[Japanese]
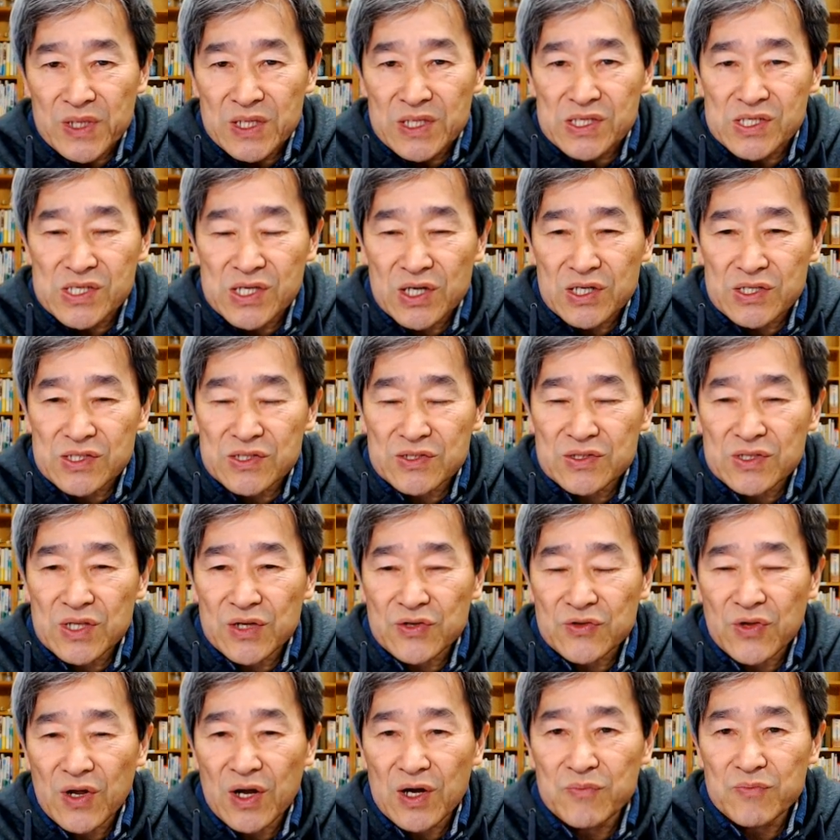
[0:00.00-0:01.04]
4月にな
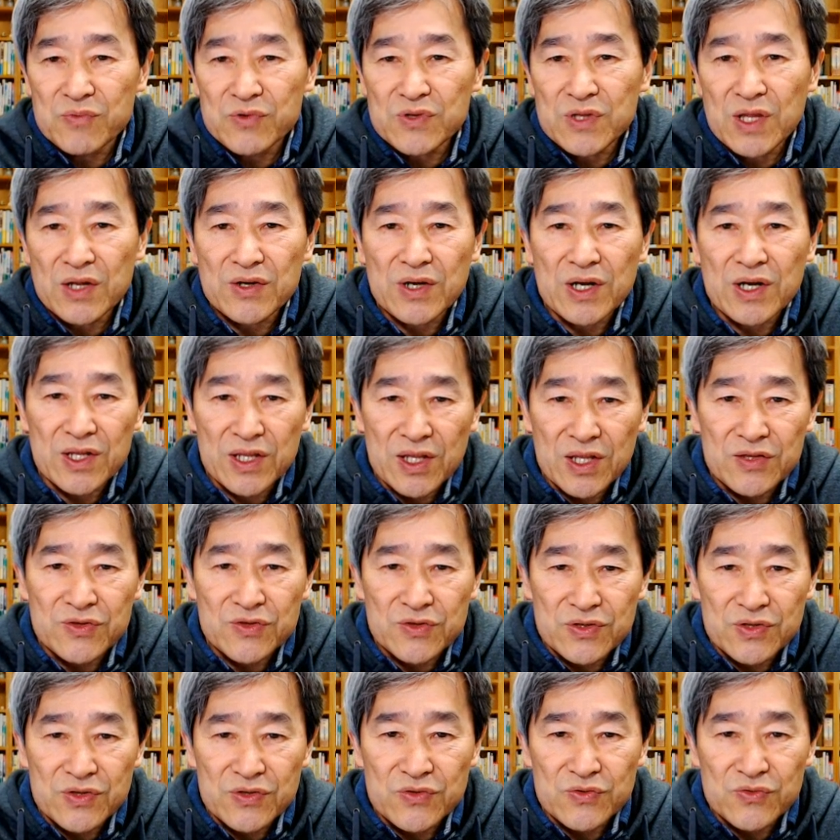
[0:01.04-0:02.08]
ると半分になるからねっ
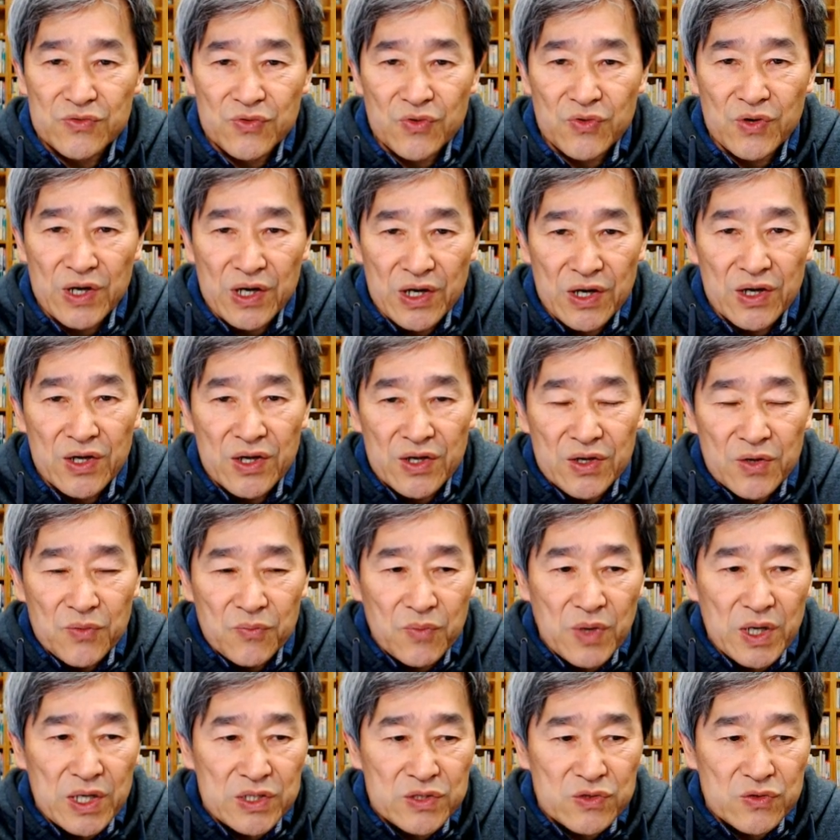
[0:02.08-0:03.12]
ていうのが
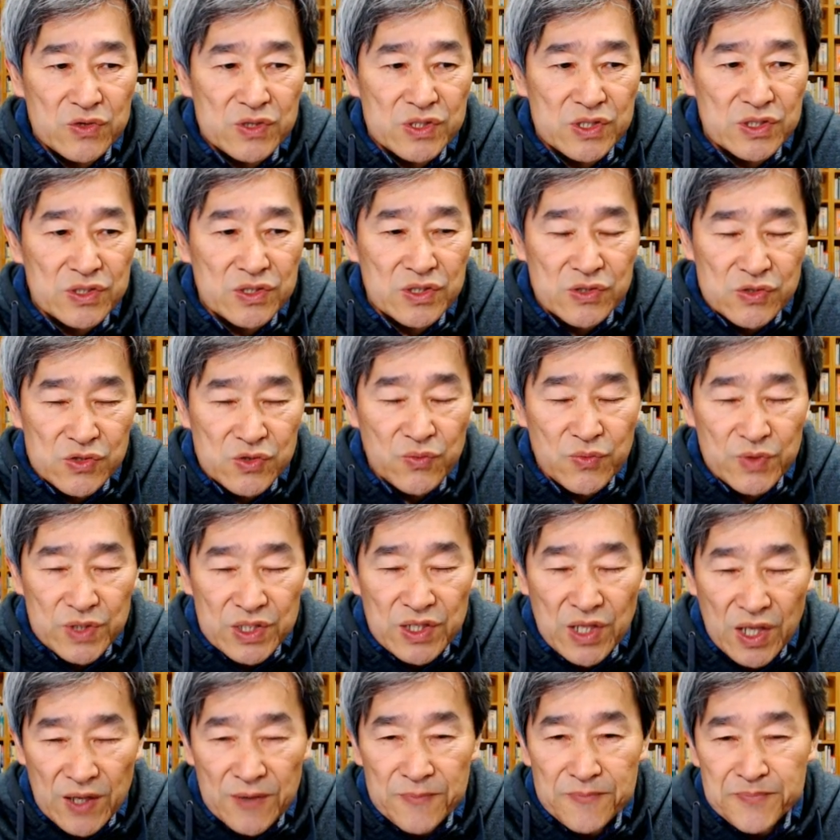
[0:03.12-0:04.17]
毎年っていう人もい
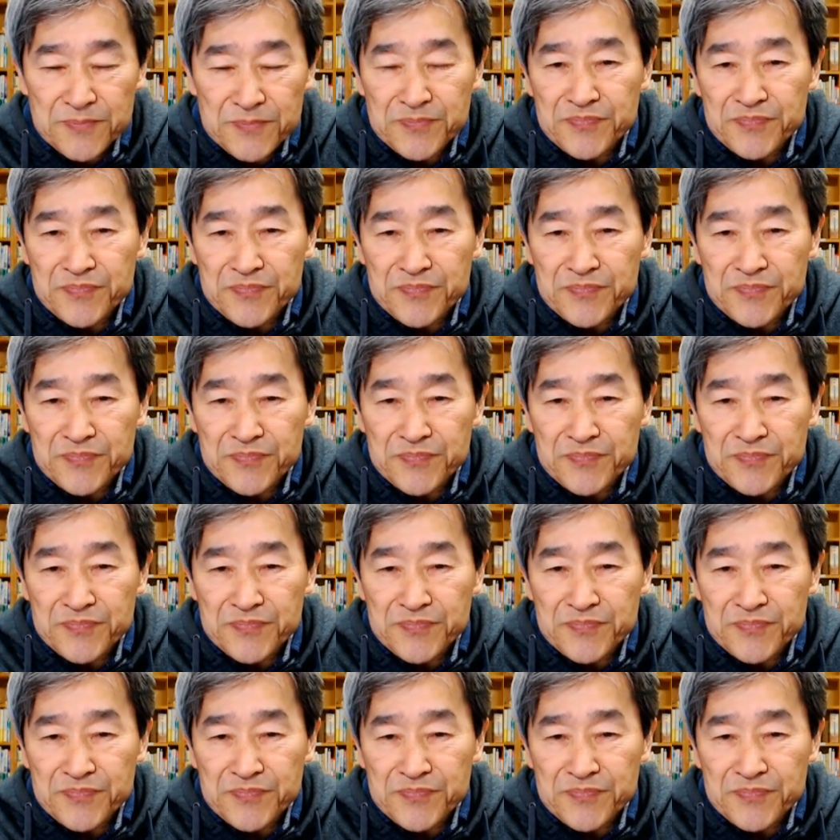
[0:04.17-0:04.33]
て、